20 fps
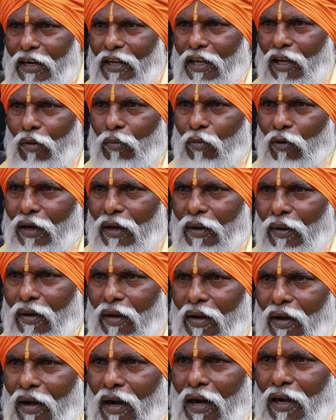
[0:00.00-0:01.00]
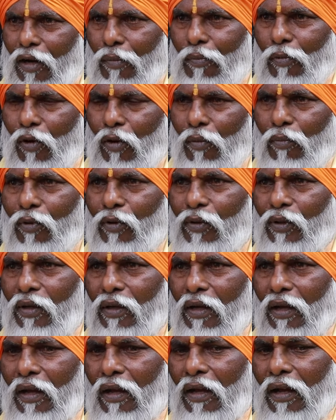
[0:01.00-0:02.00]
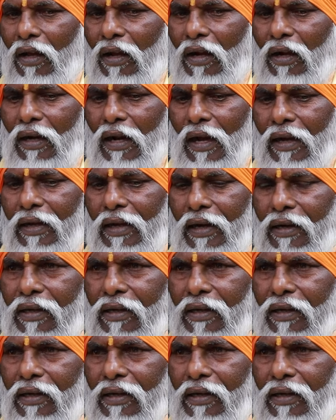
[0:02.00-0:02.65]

பின்னாடியே போனேன் அங்கே போகும்போது நான்